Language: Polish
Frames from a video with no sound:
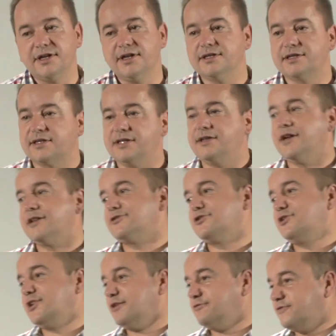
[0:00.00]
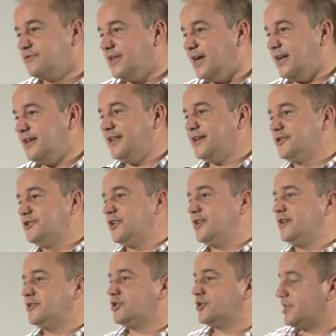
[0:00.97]
jest kilka rozdziałów dalej,
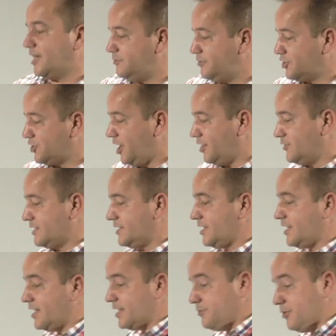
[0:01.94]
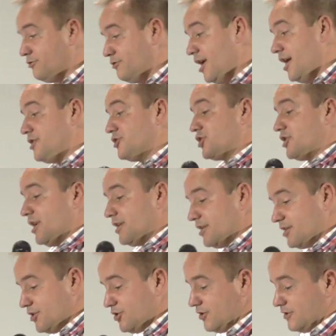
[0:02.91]
gdzie czytamy, że Jezus nakarmił
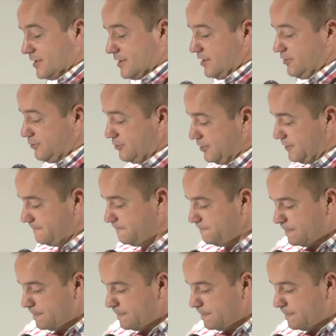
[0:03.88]
4000 ludzi.